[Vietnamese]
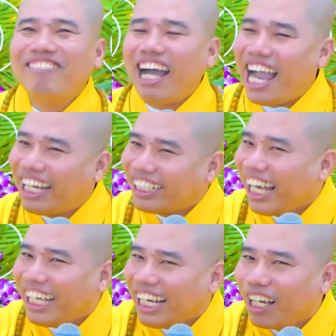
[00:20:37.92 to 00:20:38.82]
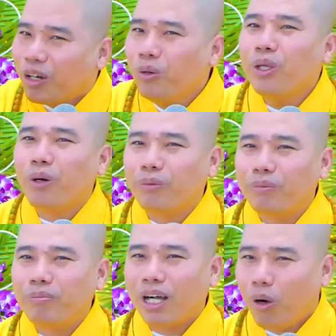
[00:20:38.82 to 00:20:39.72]
cái mạng này là ngũ dục,
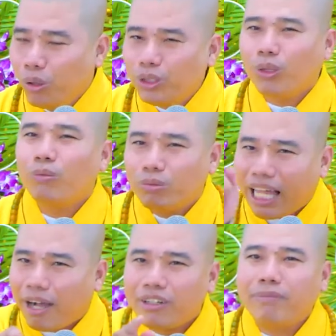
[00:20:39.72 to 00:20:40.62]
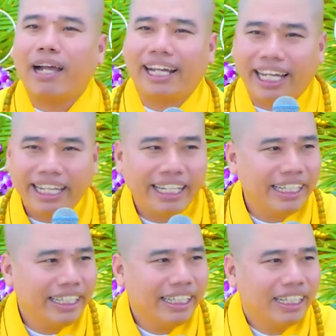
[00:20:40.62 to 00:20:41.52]
mà ngũ dục tạo ra mạng này.
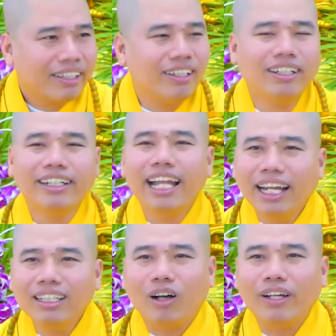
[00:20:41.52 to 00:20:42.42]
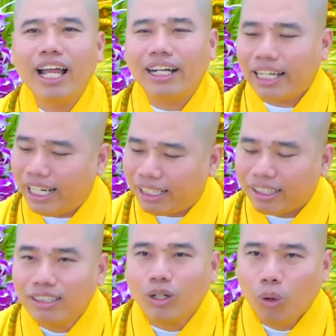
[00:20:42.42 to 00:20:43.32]
Con người đến cõi đời này là
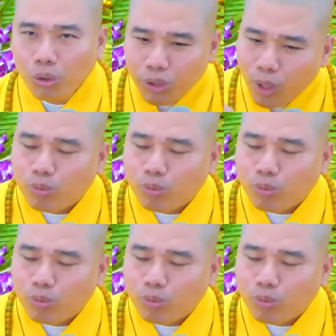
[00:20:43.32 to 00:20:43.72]
từ ngũ